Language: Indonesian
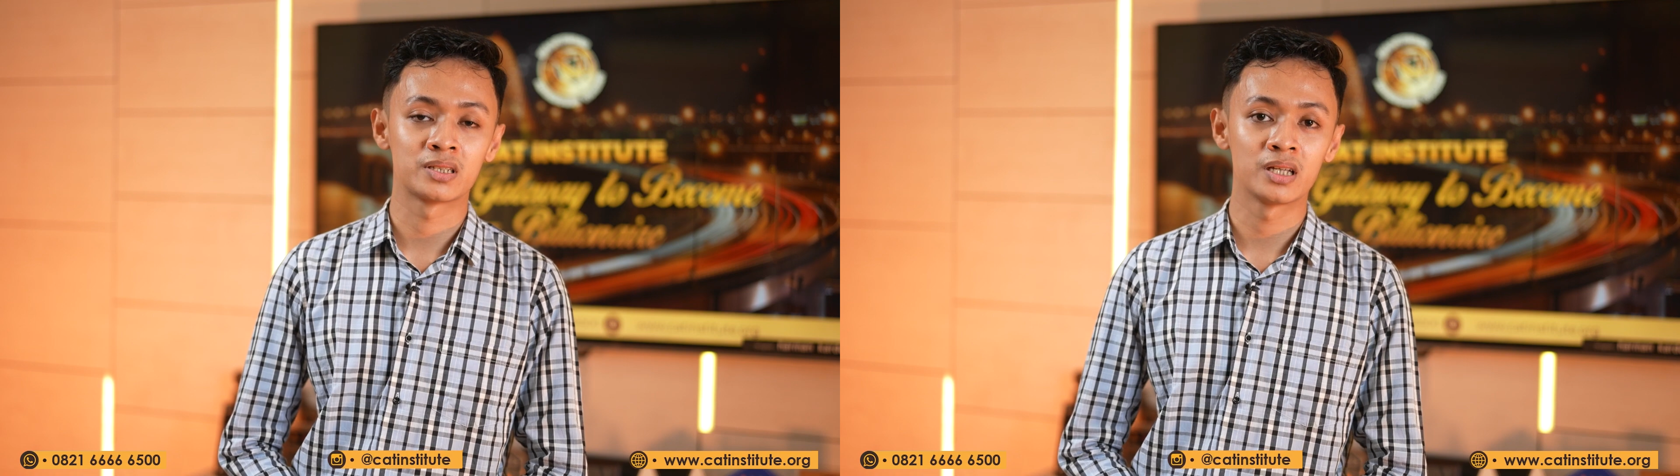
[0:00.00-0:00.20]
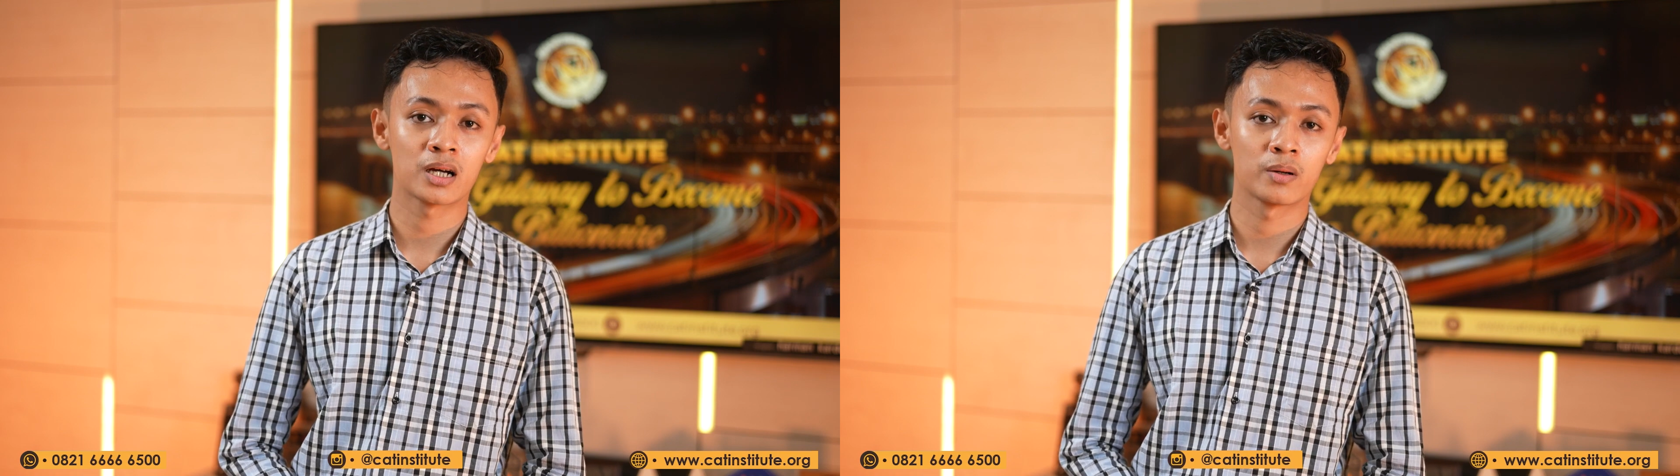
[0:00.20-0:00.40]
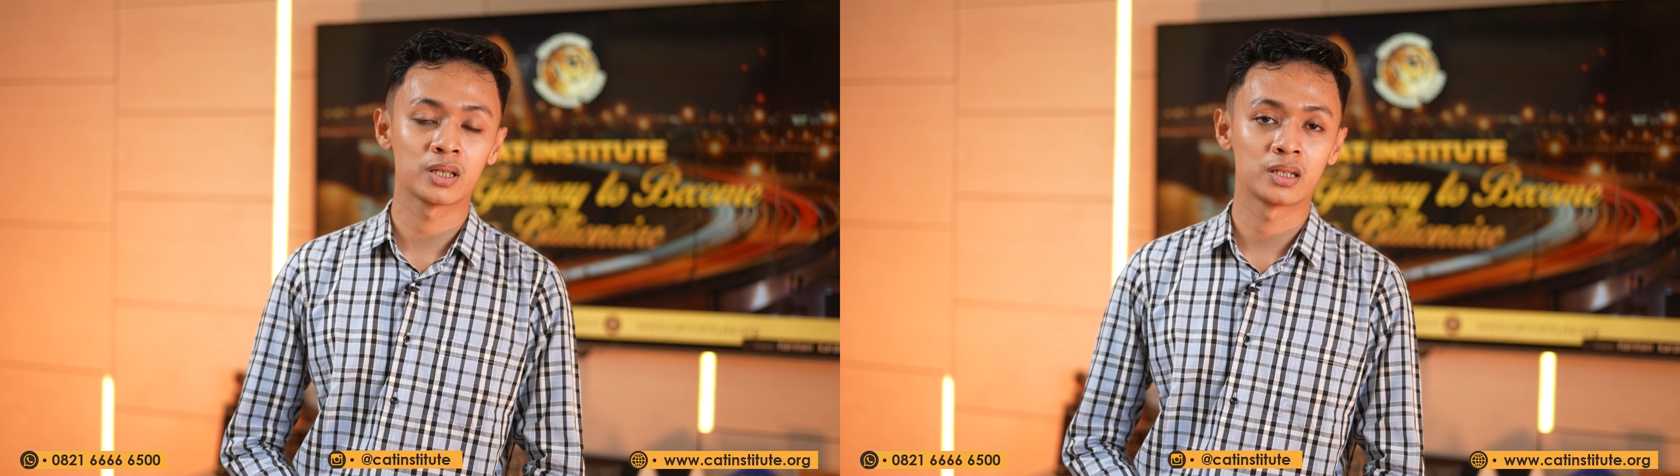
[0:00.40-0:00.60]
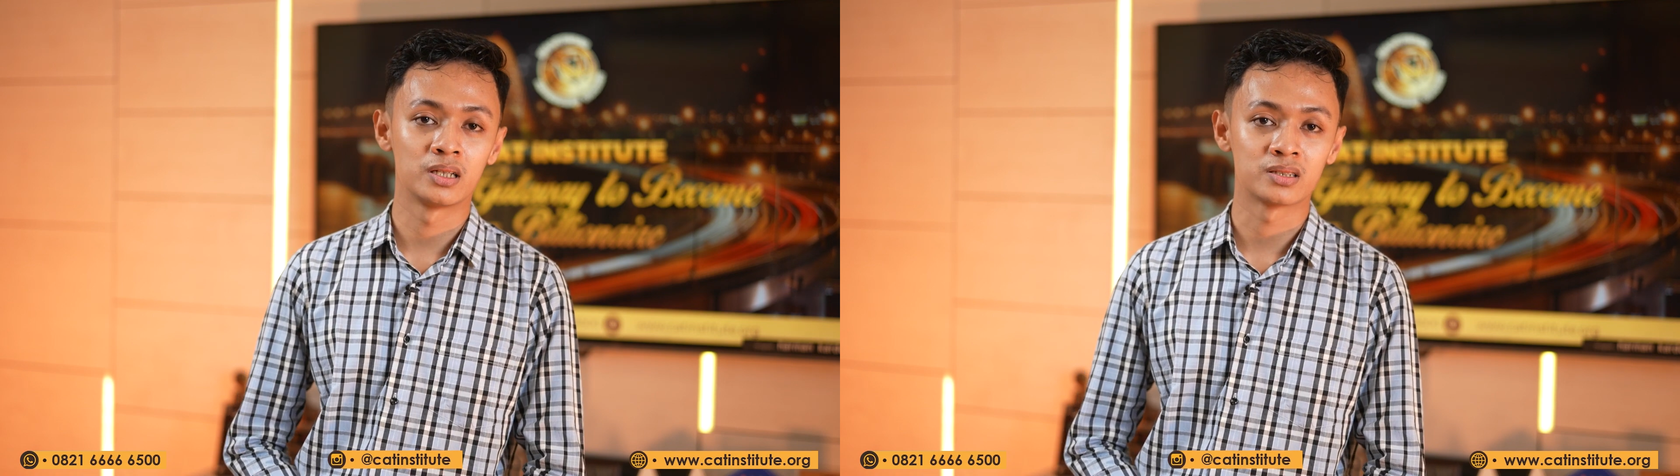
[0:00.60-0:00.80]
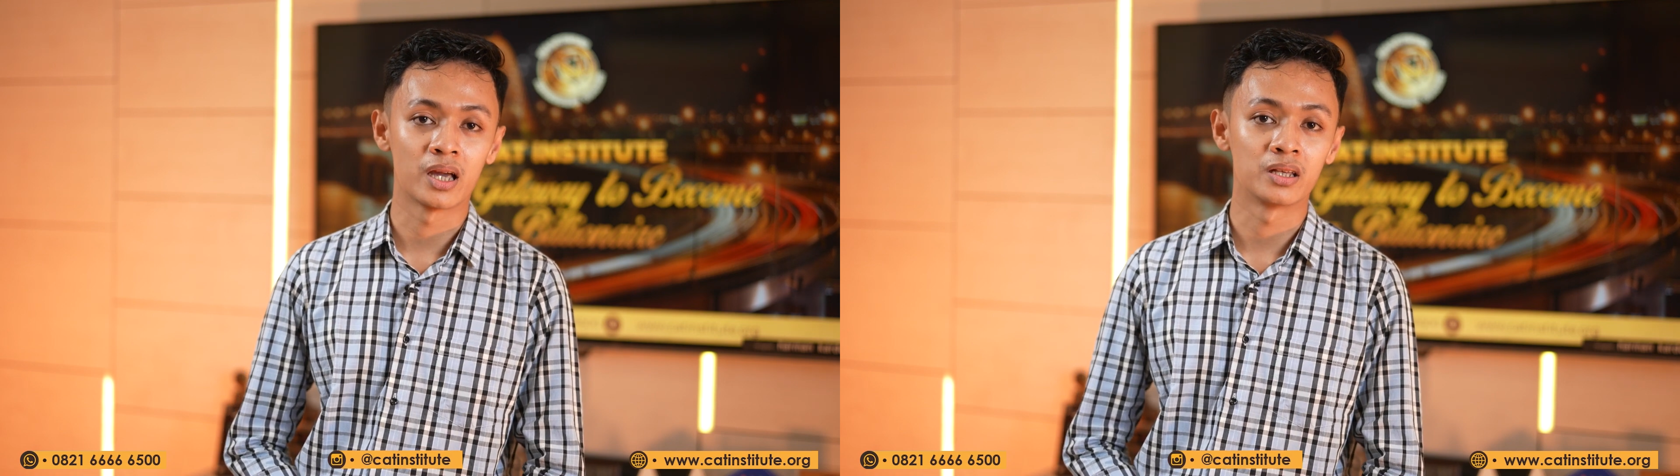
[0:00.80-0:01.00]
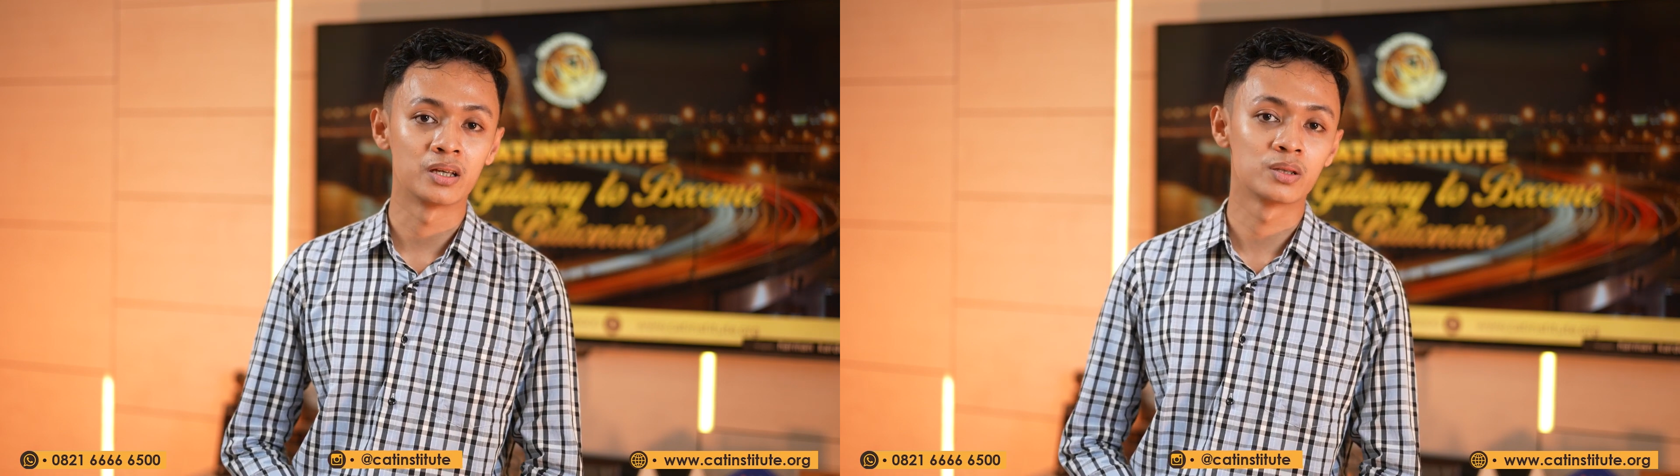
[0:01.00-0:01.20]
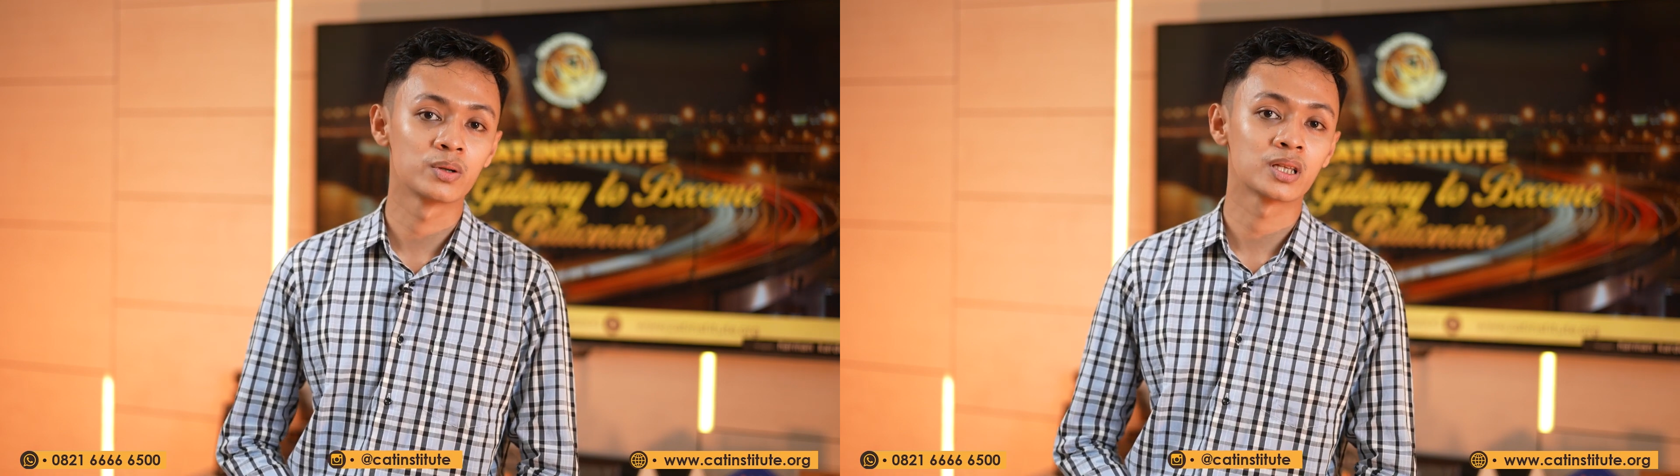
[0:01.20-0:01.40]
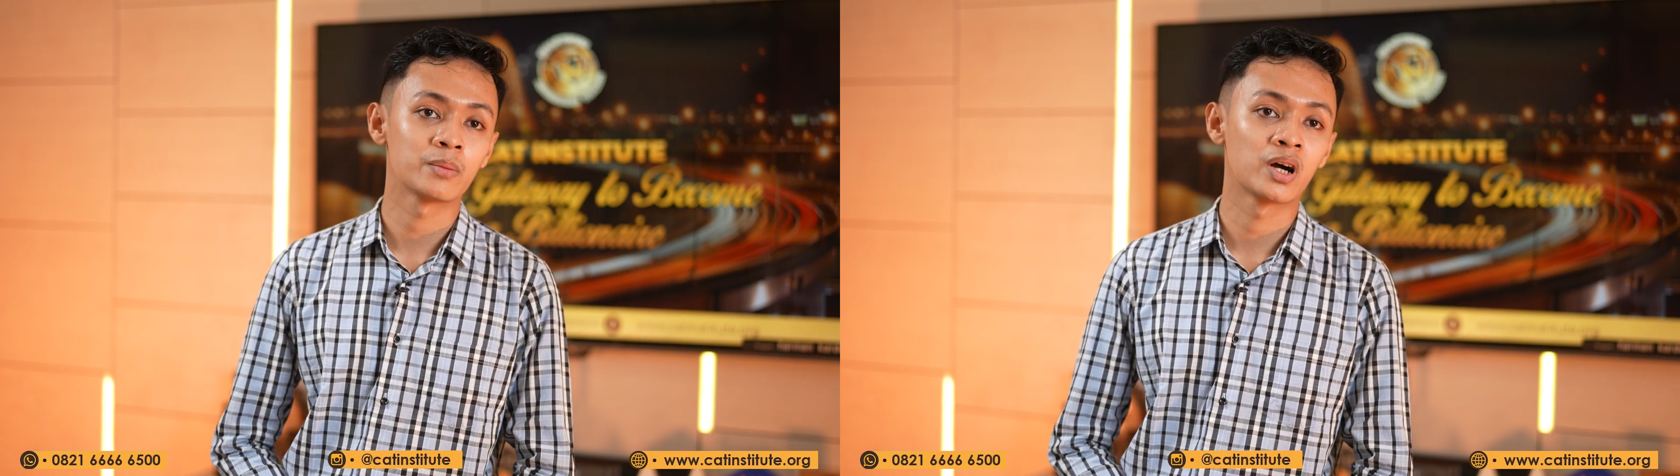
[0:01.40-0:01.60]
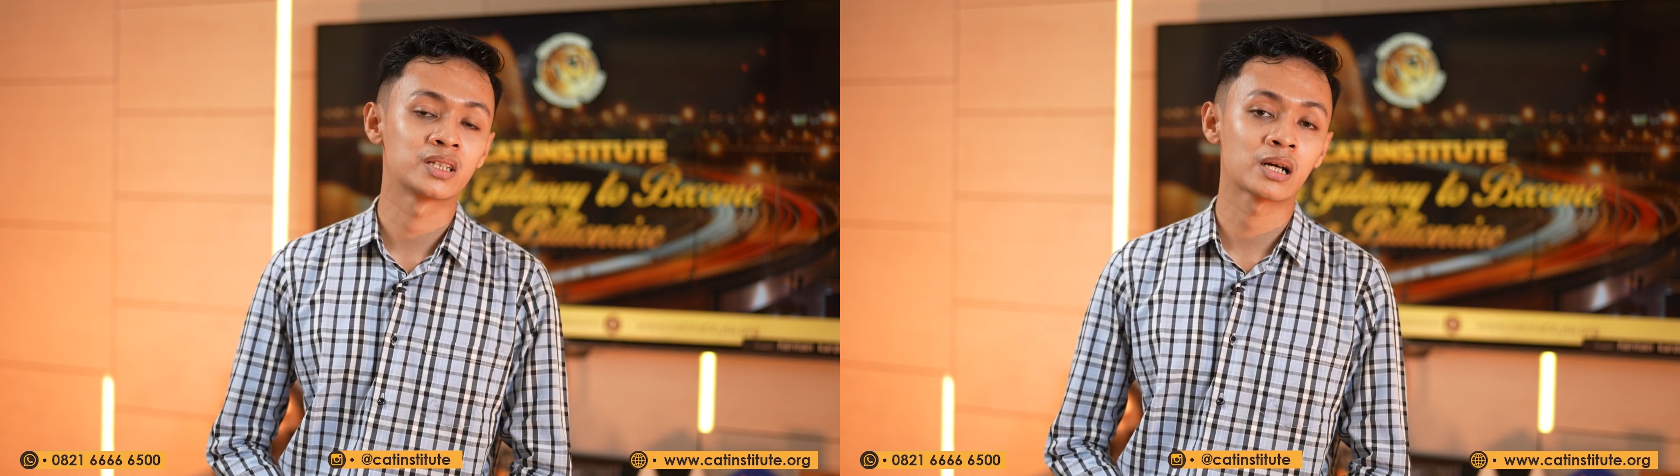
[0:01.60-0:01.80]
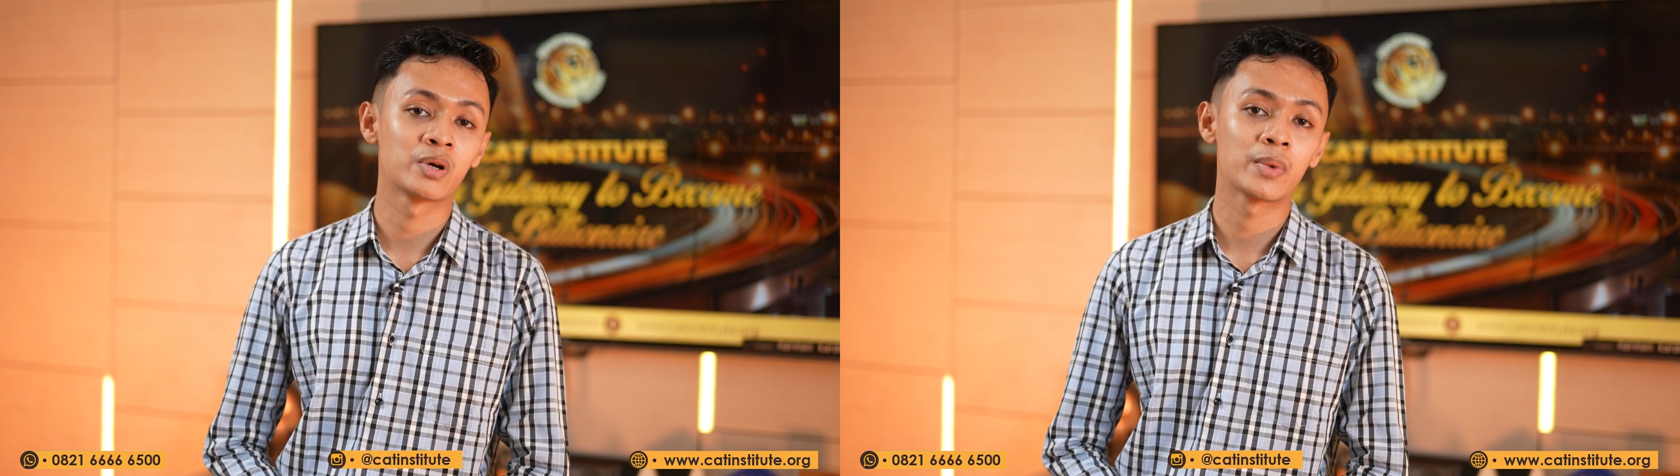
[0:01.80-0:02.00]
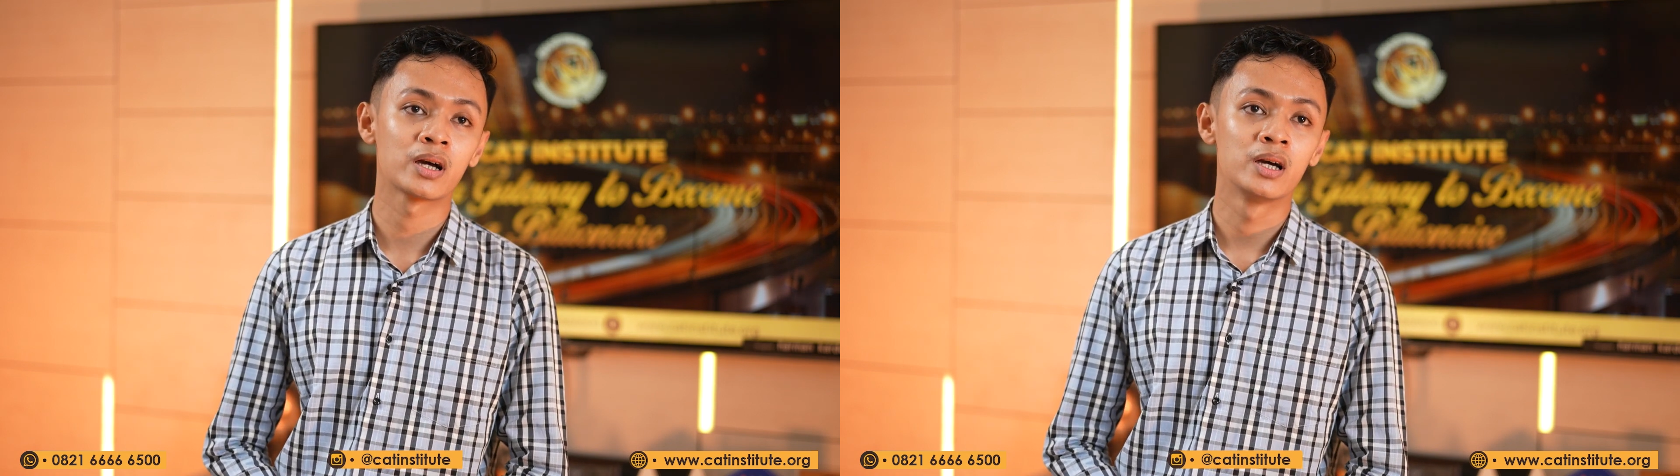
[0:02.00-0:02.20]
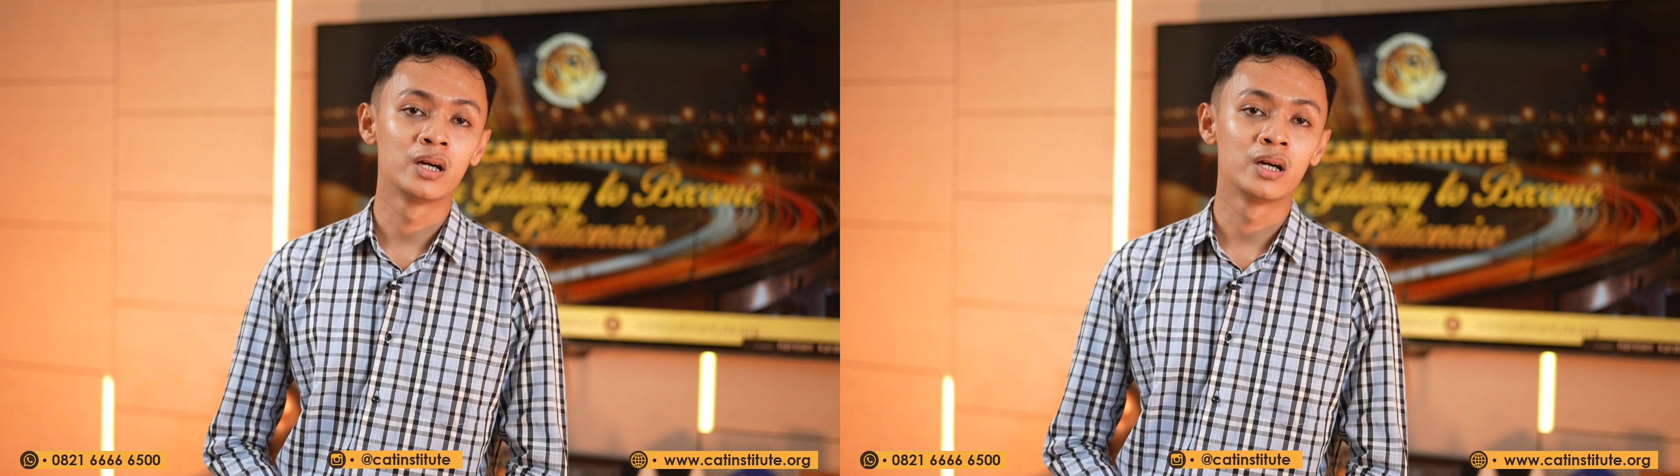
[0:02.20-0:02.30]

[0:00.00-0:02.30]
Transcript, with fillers: Pastinya kalau kita di CIT itu kita mengajarkan memang